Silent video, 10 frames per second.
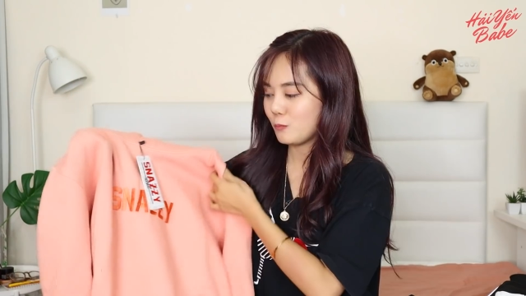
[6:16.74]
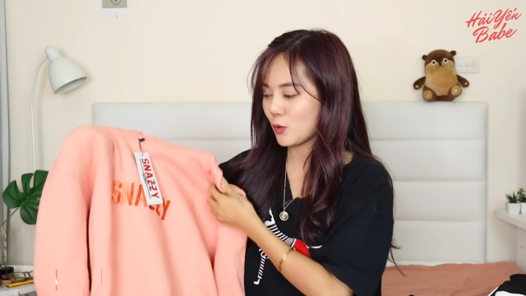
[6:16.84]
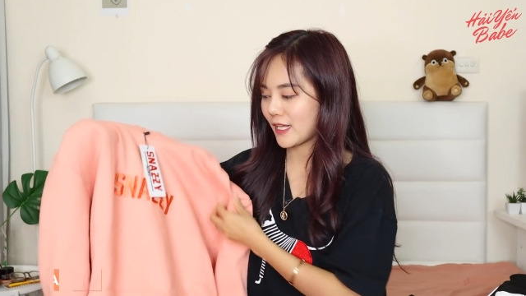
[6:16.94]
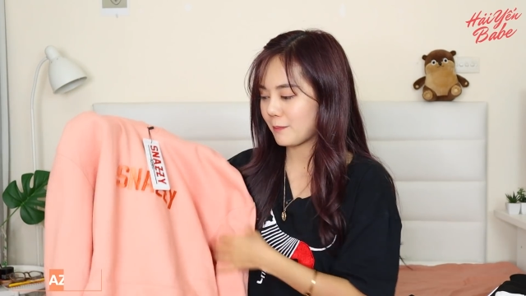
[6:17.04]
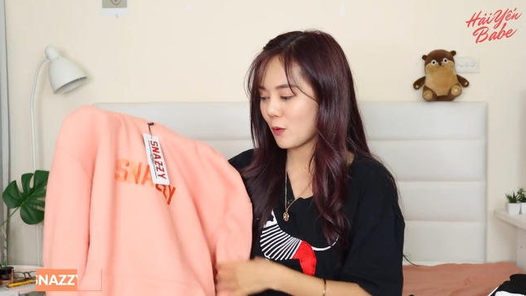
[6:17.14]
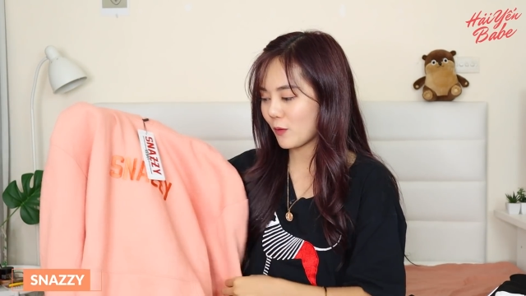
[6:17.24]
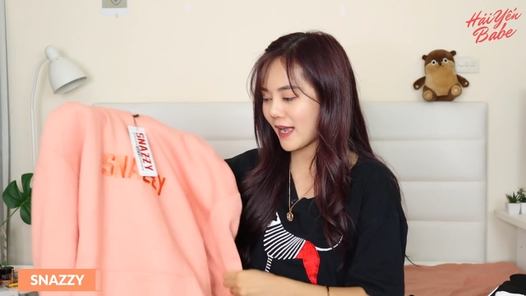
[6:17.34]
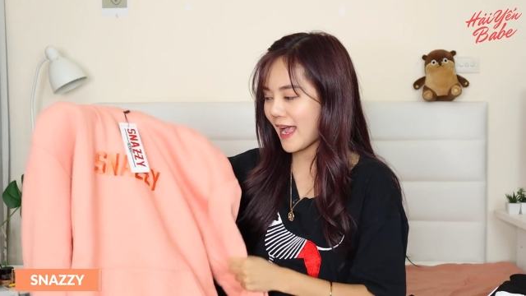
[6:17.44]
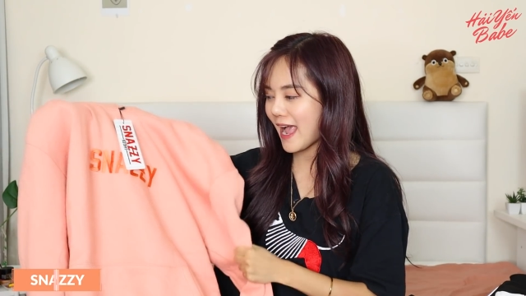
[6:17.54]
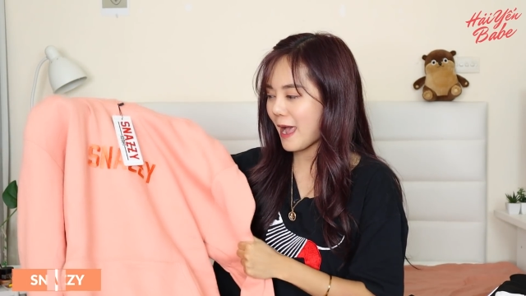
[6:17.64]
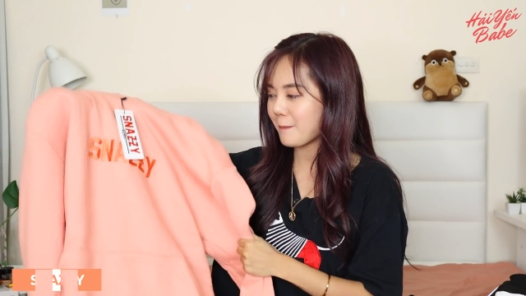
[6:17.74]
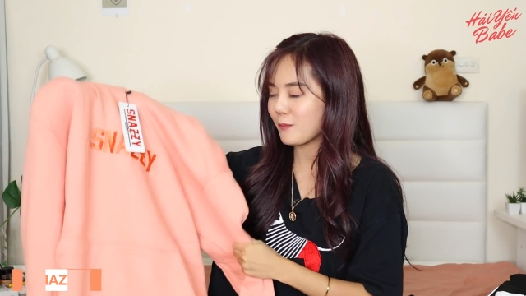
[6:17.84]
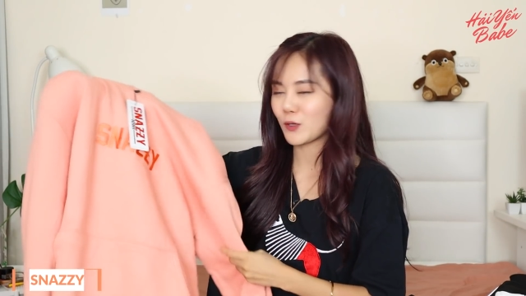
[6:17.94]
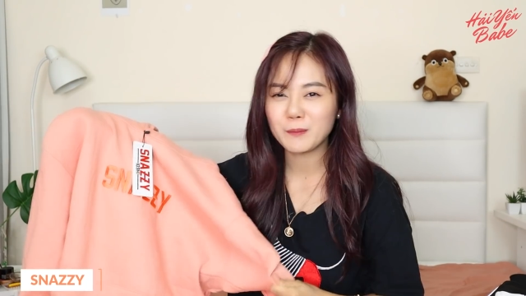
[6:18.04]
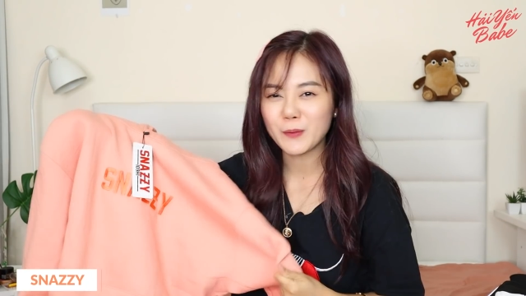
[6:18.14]
một cái màu cam
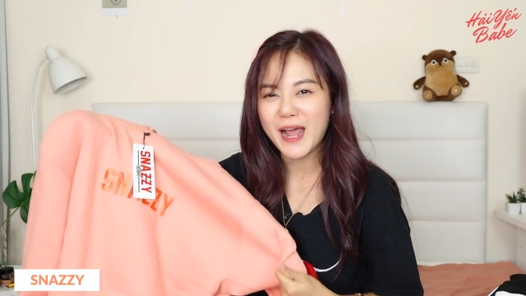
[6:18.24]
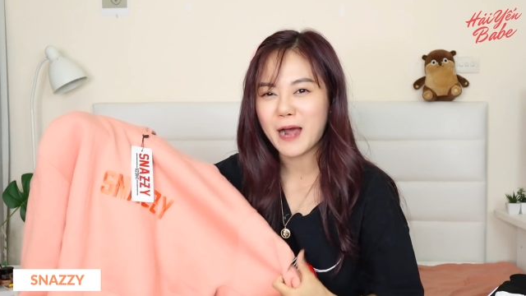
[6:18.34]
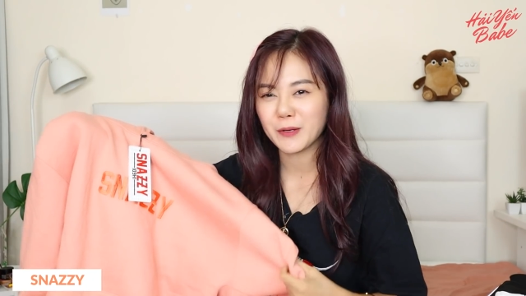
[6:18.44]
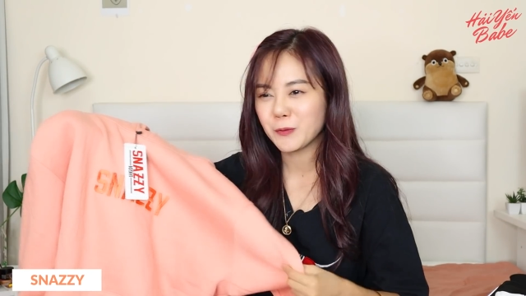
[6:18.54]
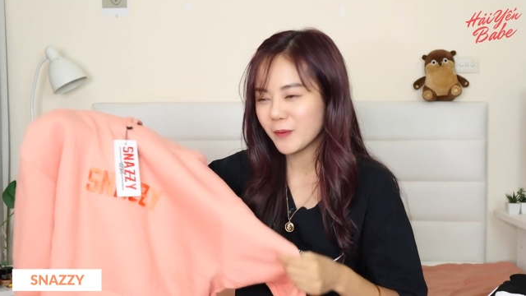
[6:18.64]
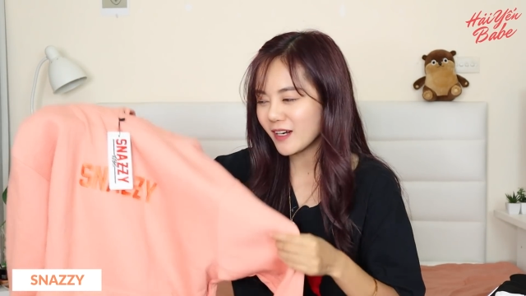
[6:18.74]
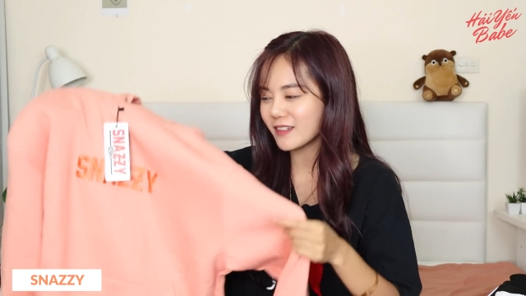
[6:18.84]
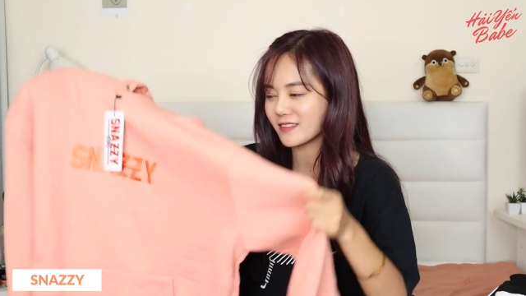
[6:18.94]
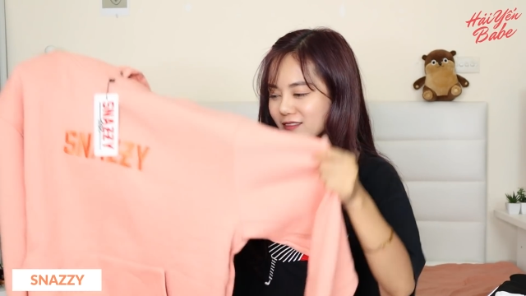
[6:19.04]
một màu đào thì đúng hơn